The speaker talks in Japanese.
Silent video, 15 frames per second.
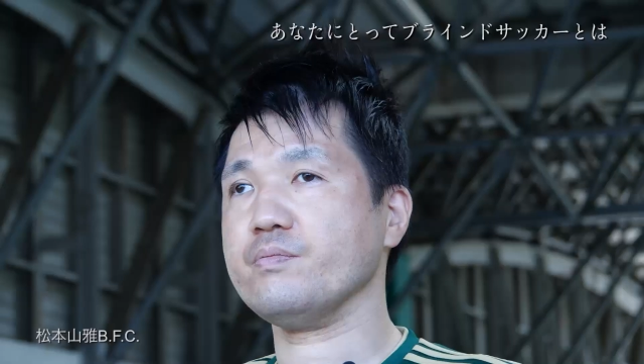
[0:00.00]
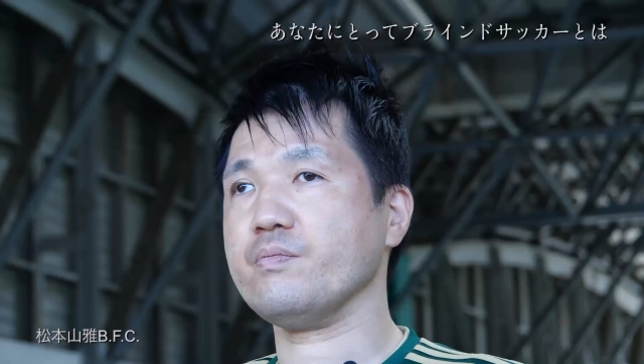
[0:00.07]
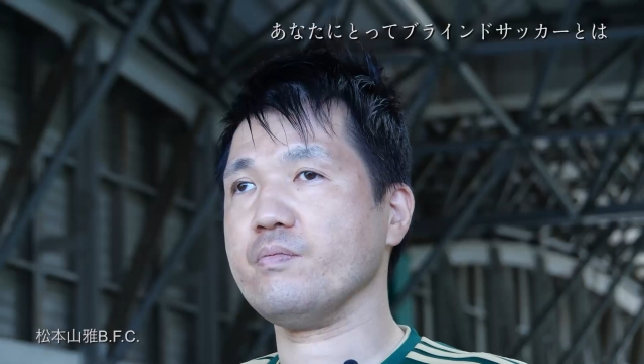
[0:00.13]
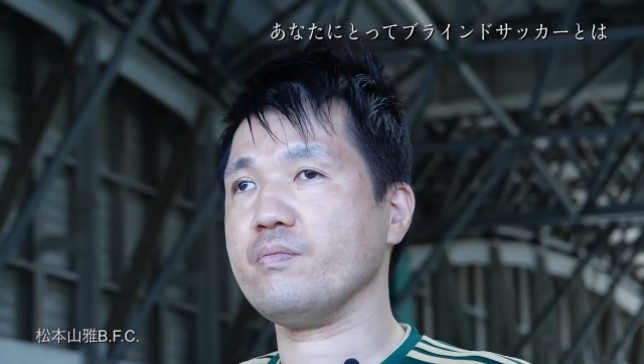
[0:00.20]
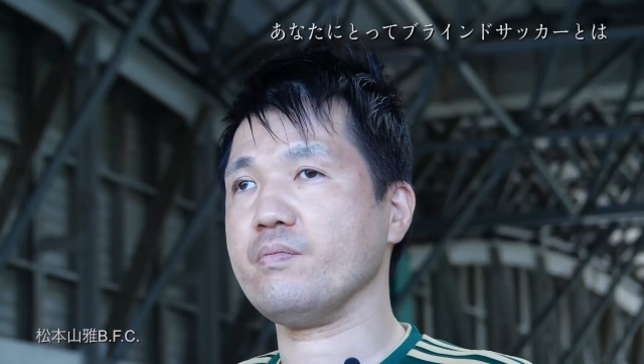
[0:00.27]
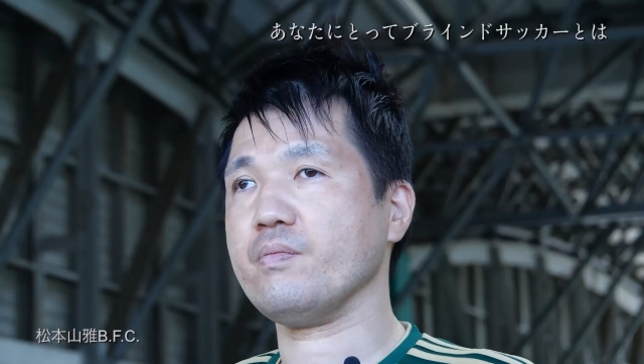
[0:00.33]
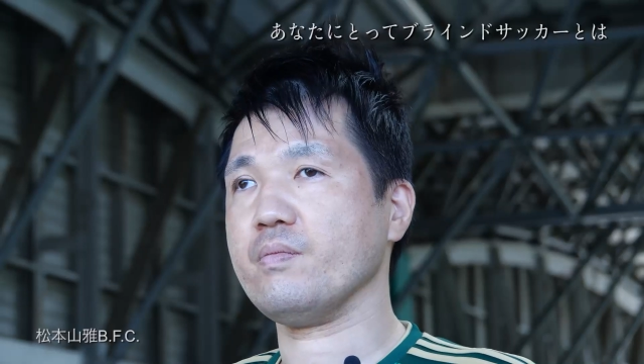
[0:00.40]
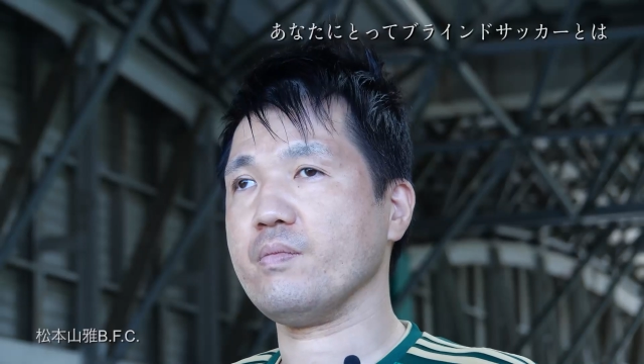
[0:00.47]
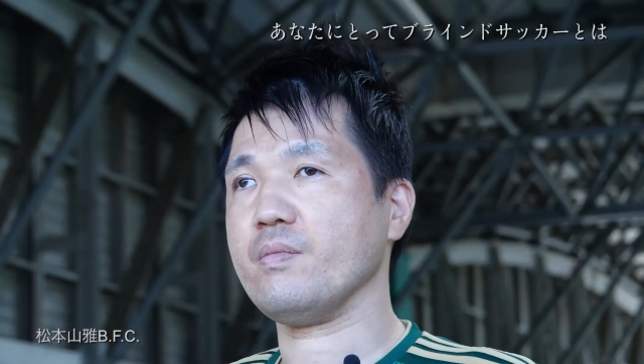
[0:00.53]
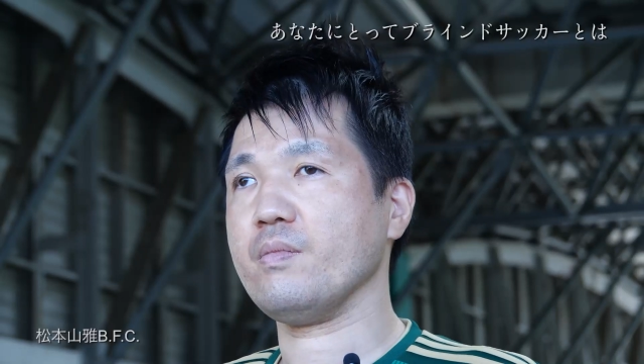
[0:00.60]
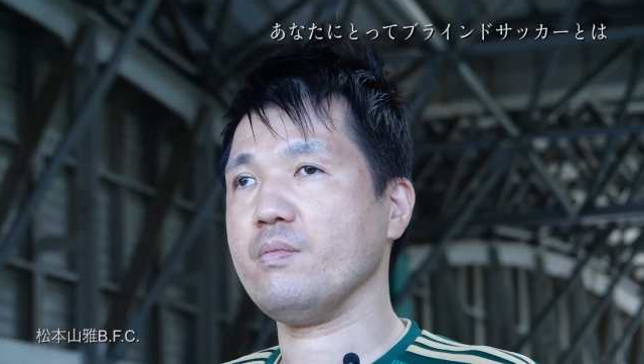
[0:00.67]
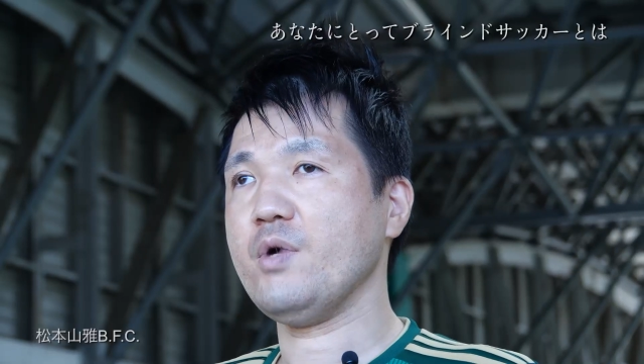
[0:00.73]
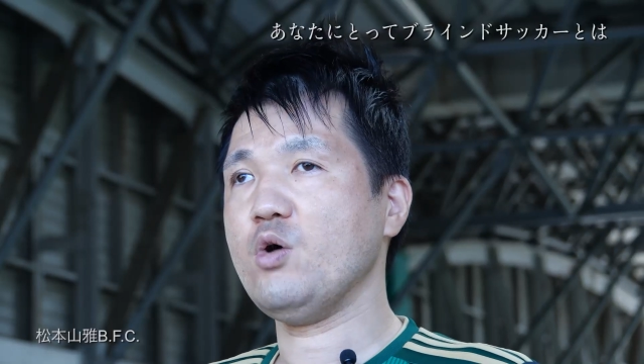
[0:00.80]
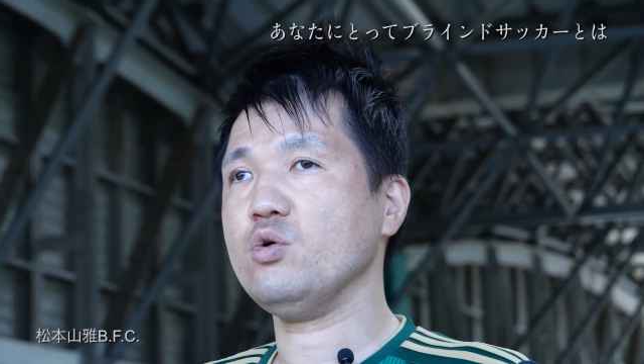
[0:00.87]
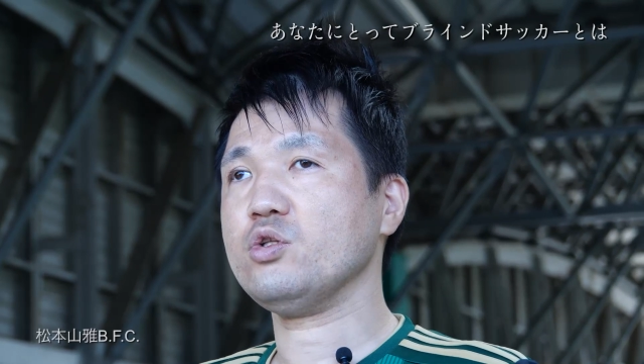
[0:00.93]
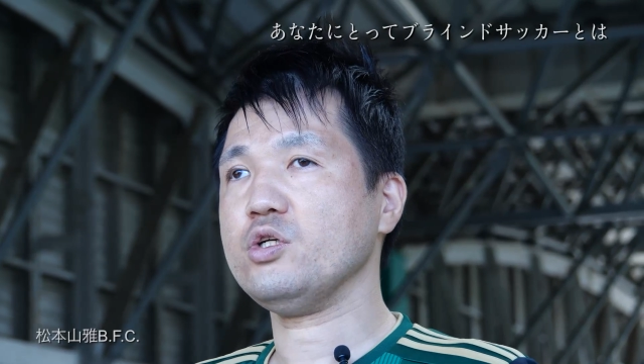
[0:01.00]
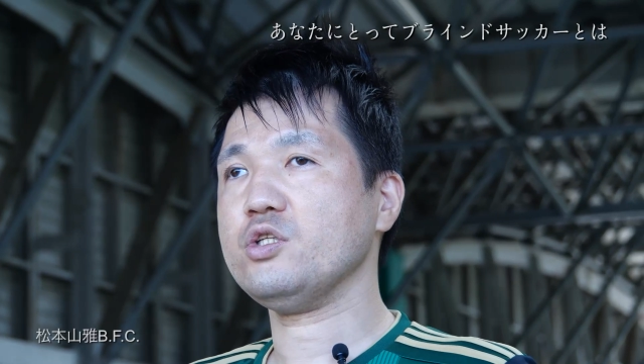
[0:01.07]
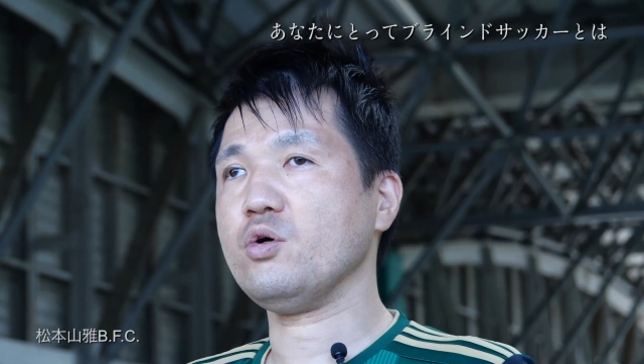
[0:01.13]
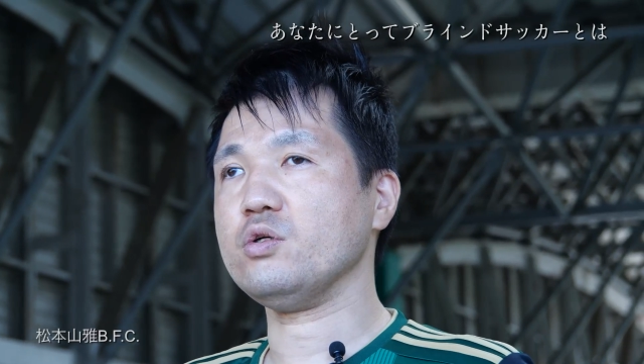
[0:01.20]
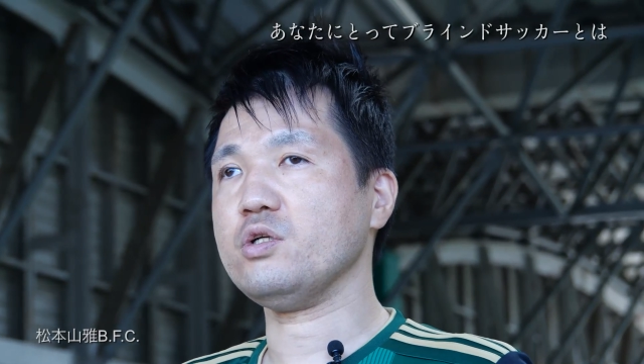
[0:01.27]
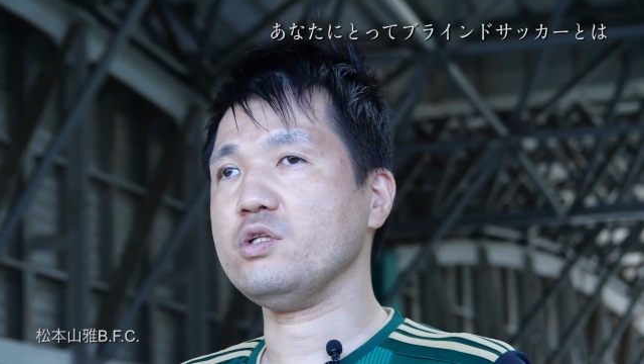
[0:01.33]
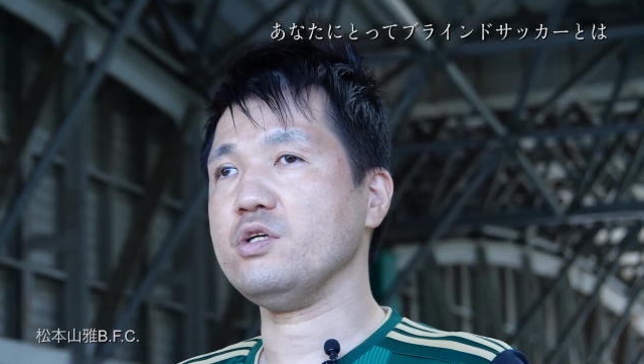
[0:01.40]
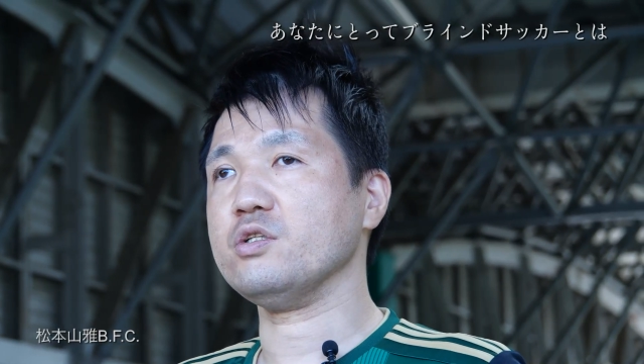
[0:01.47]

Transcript: うんまあ、本当一言で